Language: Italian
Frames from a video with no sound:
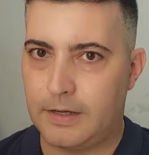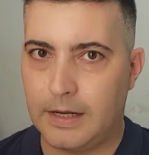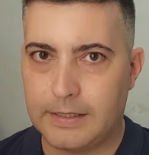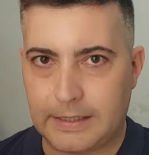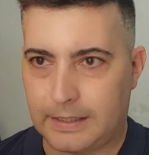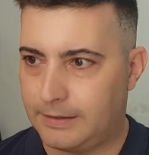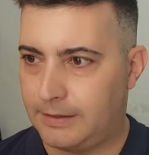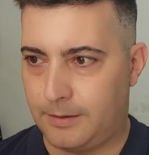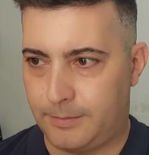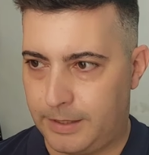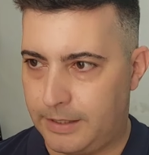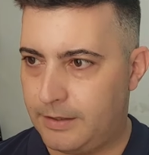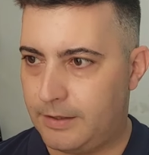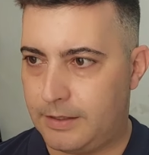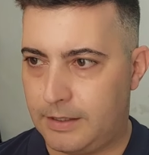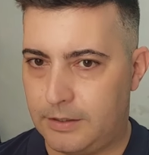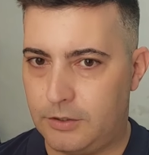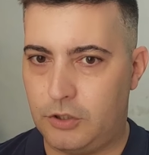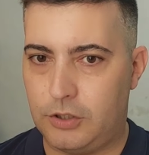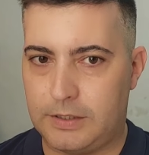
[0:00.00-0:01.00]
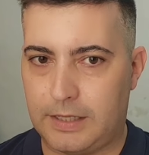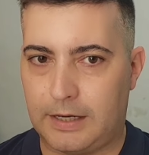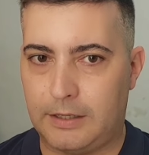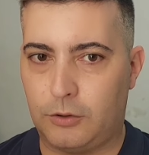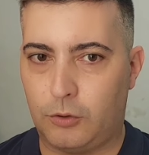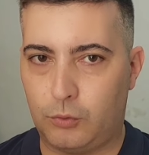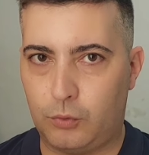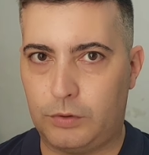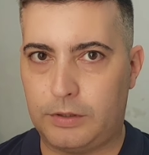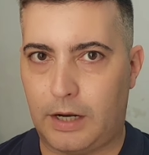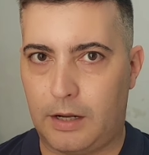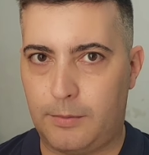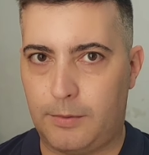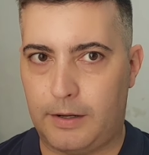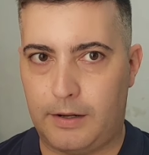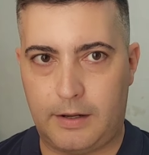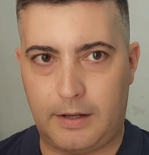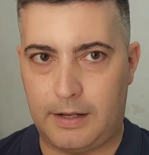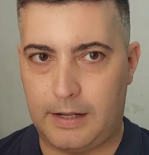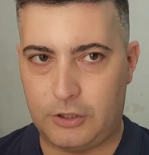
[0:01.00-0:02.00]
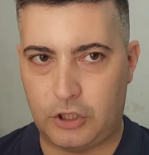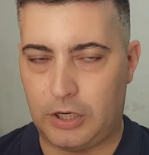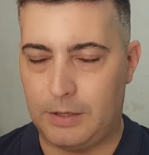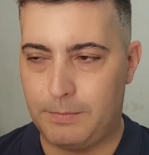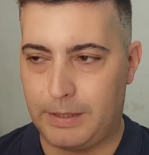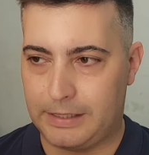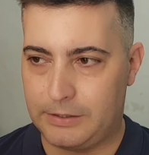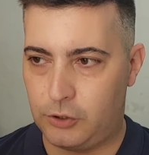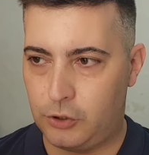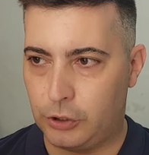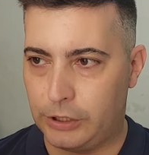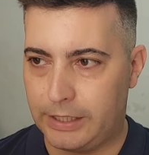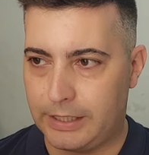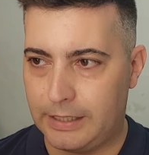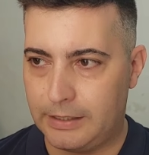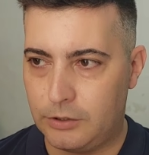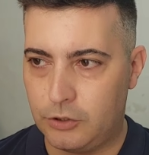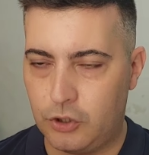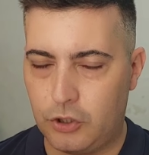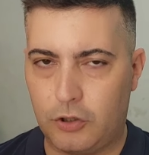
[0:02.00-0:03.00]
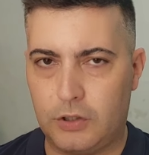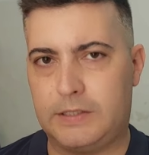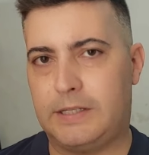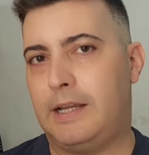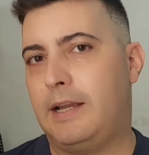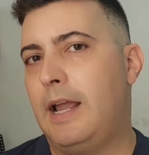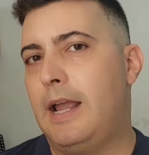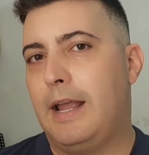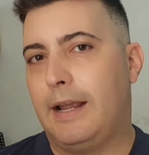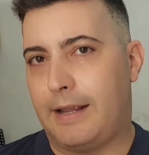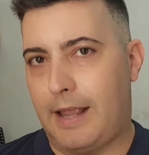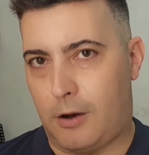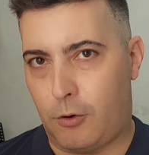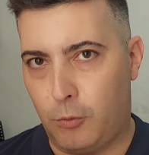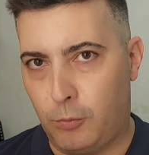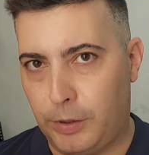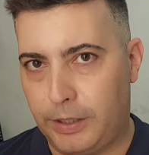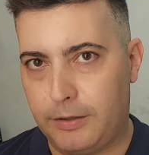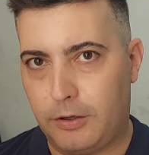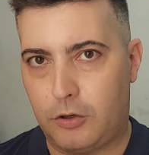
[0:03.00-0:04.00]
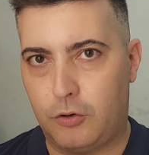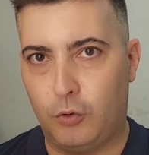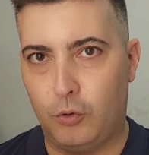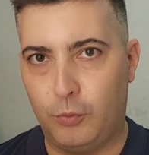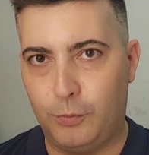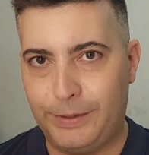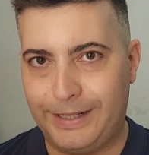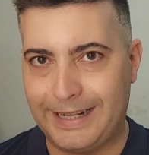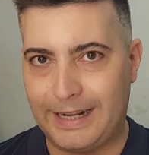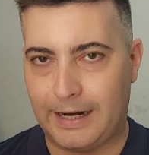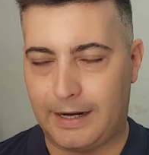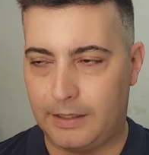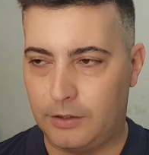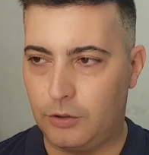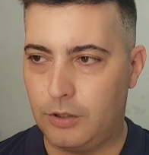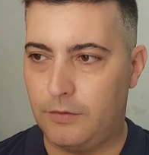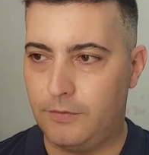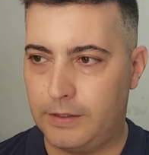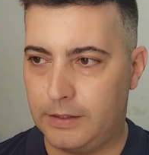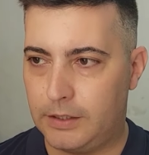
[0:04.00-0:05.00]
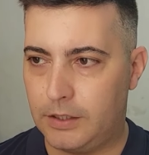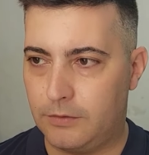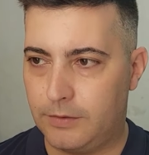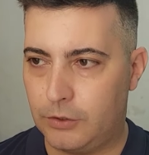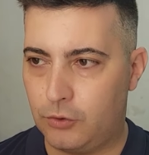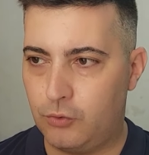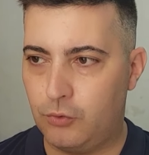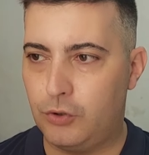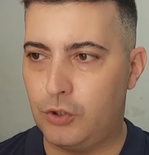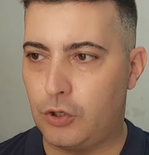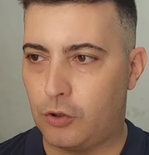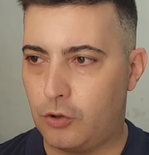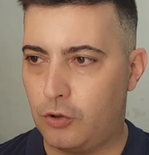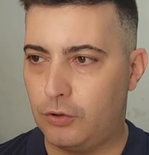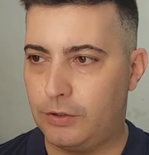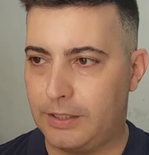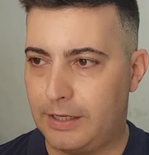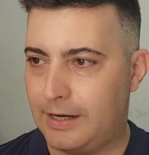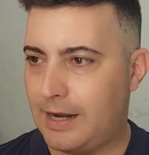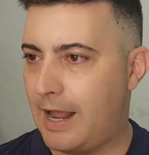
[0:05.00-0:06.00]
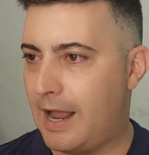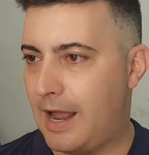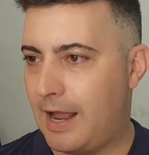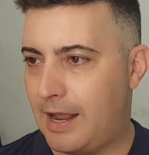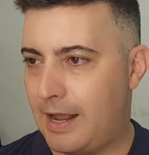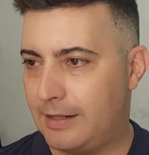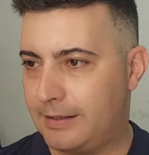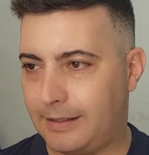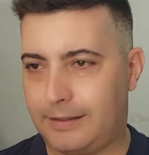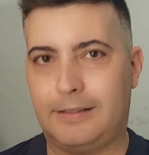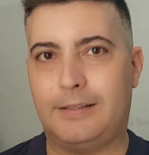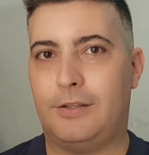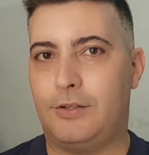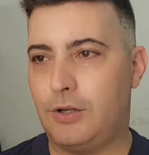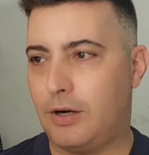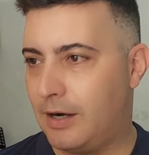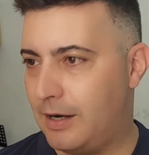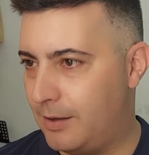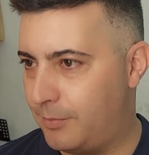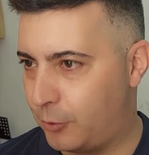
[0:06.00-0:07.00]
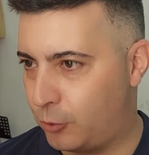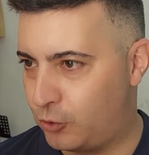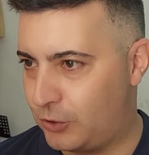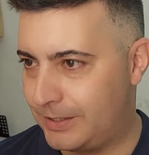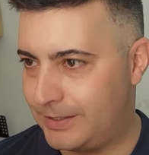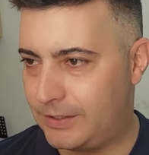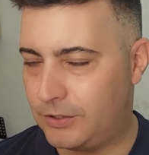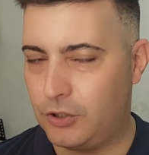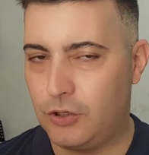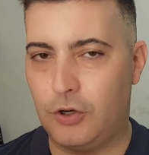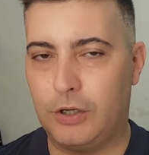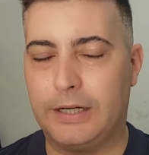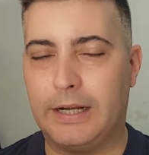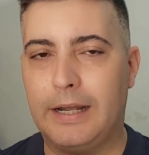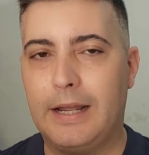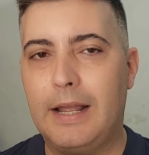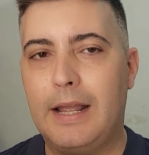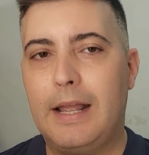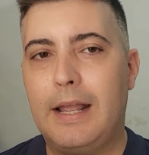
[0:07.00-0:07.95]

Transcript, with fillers: Esattamente, ci saranno tutte le celebrazioni religiose che culmineranno il 29 giugno con la tradizionale processione,